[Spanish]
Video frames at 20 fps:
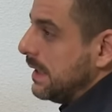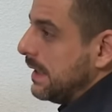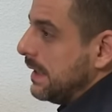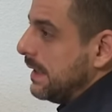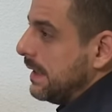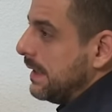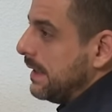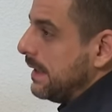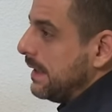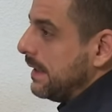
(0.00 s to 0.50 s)

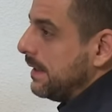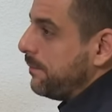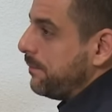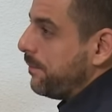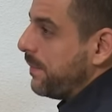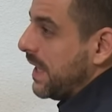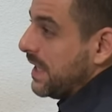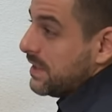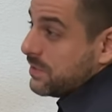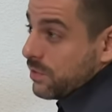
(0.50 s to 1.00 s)

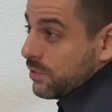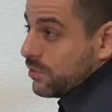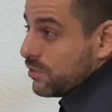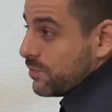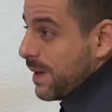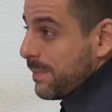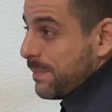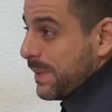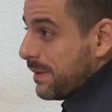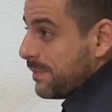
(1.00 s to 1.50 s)
Eh, esto
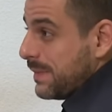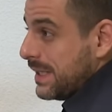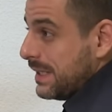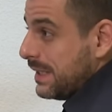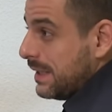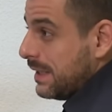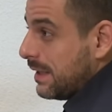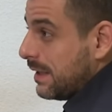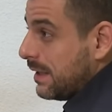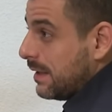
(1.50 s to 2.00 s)
nos va a
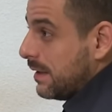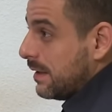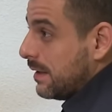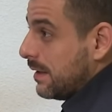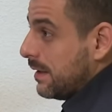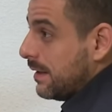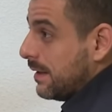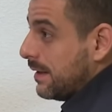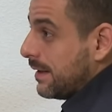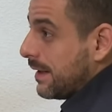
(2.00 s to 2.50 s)
permitir
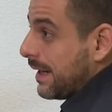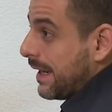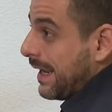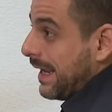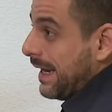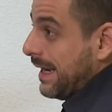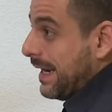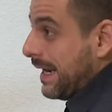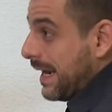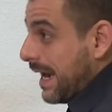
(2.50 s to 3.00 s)
eh,
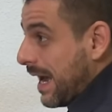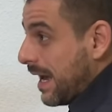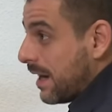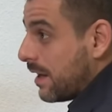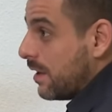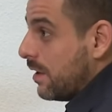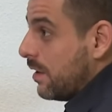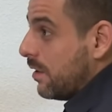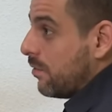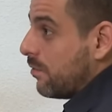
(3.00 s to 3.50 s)

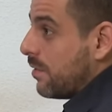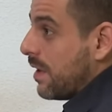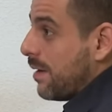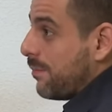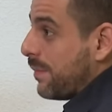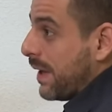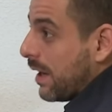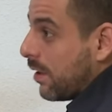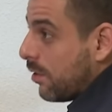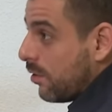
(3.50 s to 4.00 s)
generar
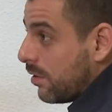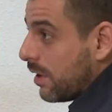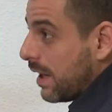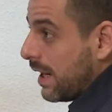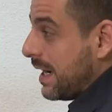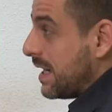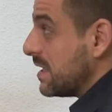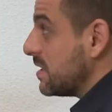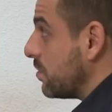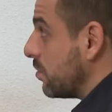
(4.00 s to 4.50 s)
una
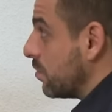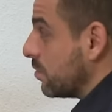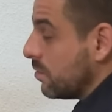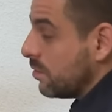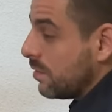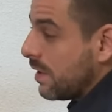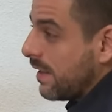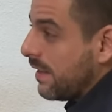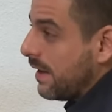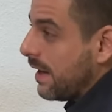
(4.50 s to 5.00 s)
mejora en la
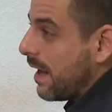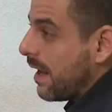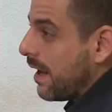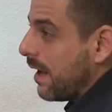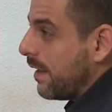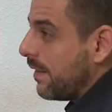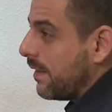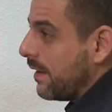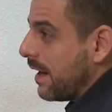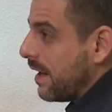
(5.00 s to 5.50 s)
estructura de
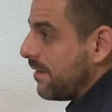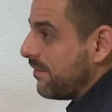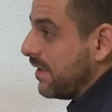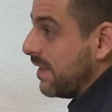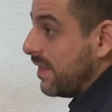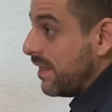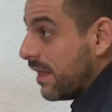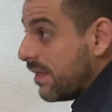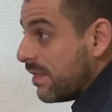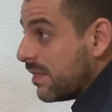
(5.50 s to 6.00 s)
la,
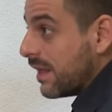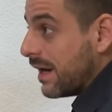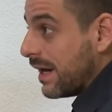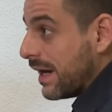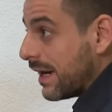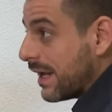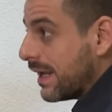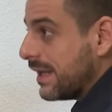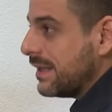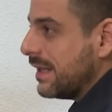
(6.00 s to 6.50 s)
eficiencia
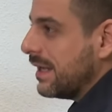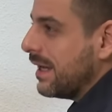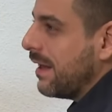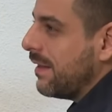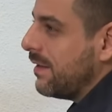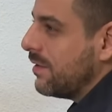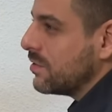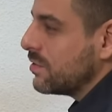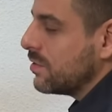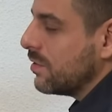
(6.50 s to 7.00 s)

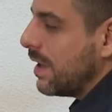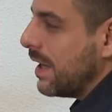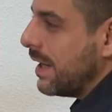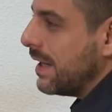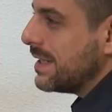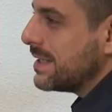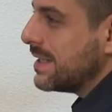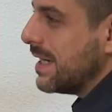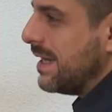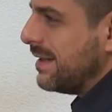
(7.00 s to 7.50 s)
energética de los
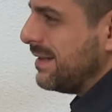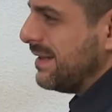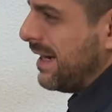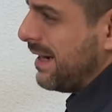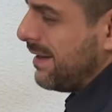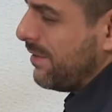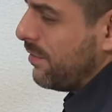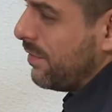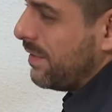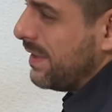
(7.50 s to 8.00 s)
hogares,
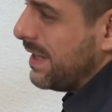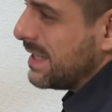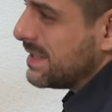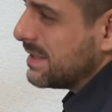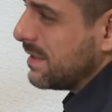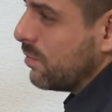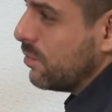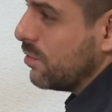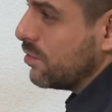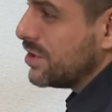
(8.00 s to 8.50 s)
de reducir
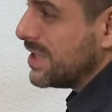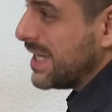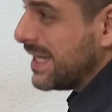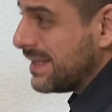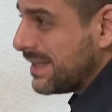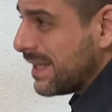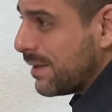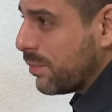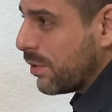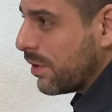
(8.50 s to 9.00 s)
hasta un
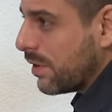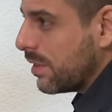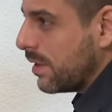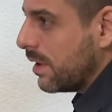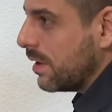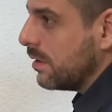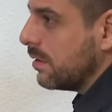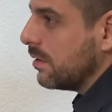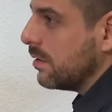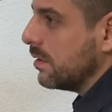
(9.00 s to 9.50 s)

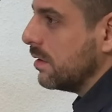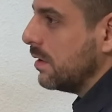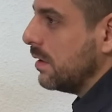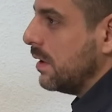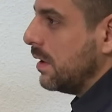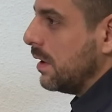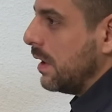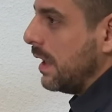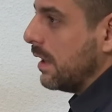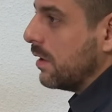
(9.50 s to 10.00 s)
80%
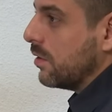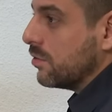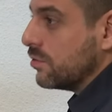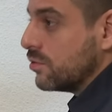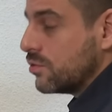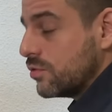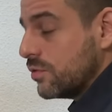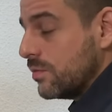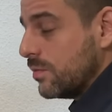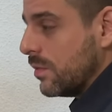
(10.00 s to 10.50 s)
el
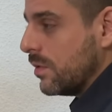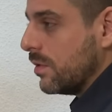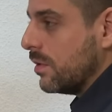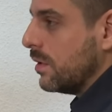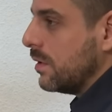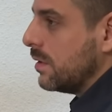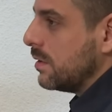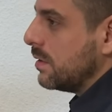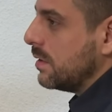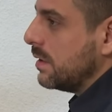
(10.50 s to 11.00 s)
consumo
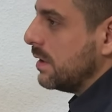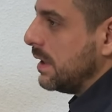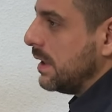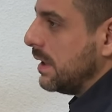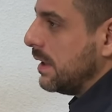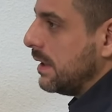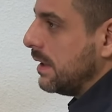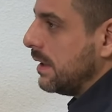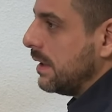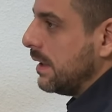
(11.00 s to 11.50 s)

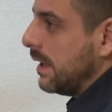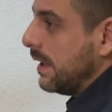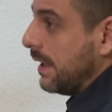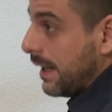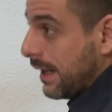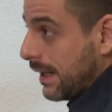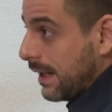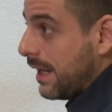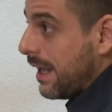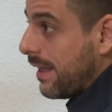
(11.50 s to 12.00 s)
de
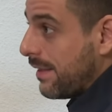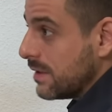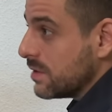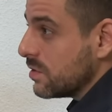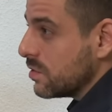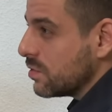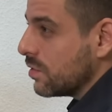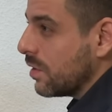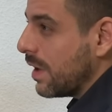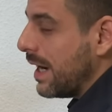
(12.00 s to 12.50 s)
energía de
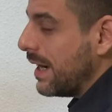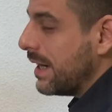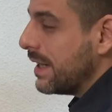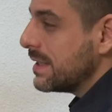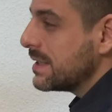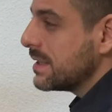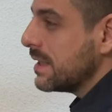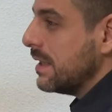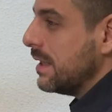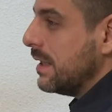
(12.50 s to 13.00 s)
esos
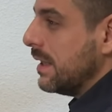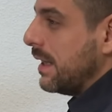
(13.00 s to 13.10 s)
hogares